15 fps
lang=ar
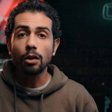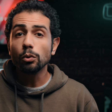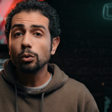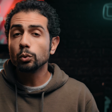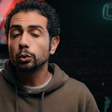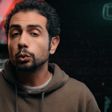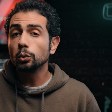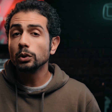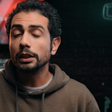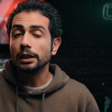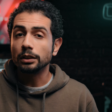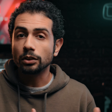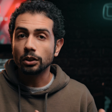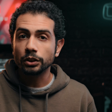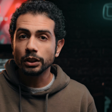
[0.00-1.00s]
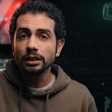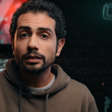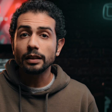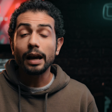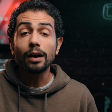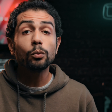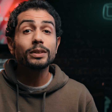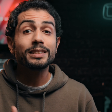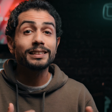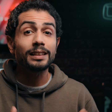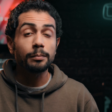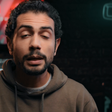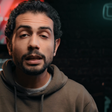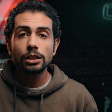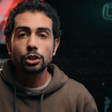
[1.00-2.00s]
او الوصول للانترنت او
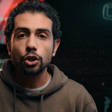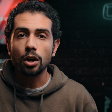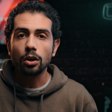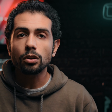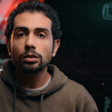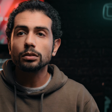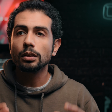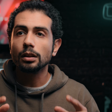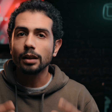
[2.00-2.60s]
استقبال الاشعارات